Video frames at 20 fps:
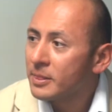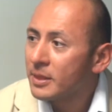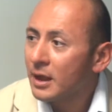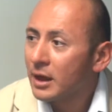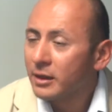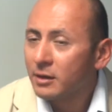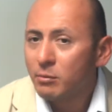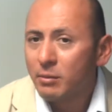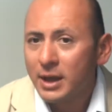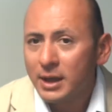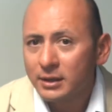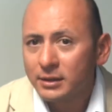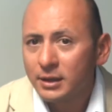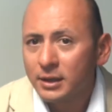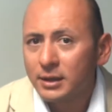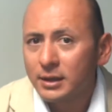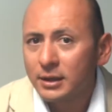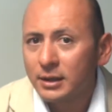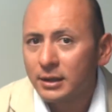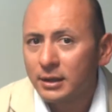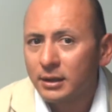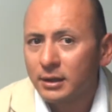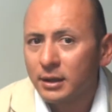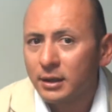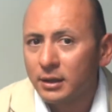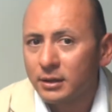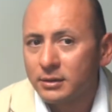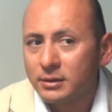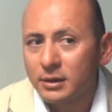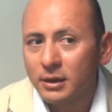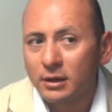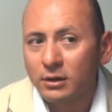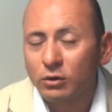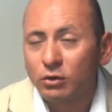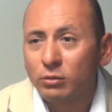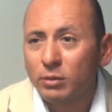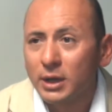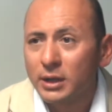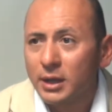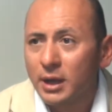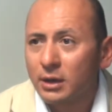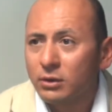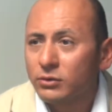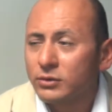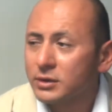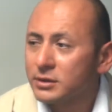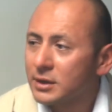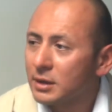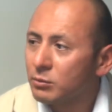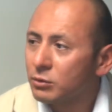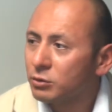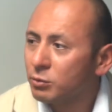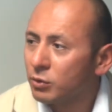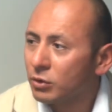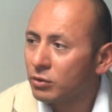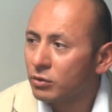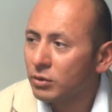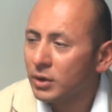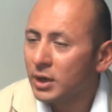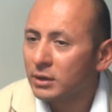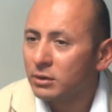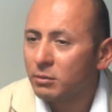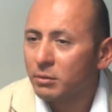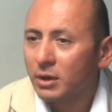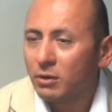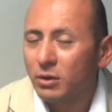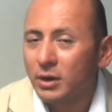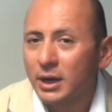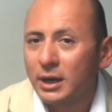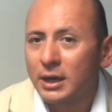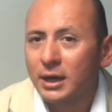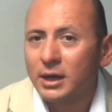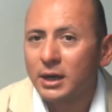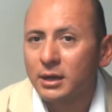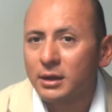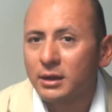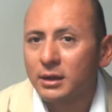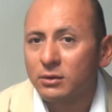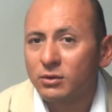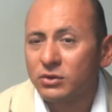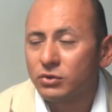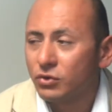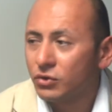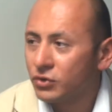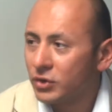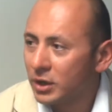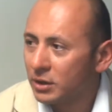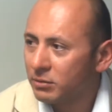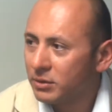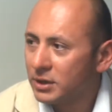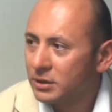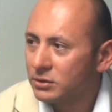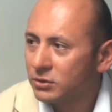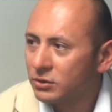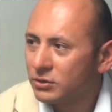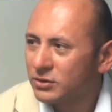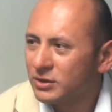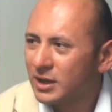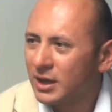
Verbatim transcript: Además de que este, los balnearios estamos procurando mejorar la calidad de nuestros servicios,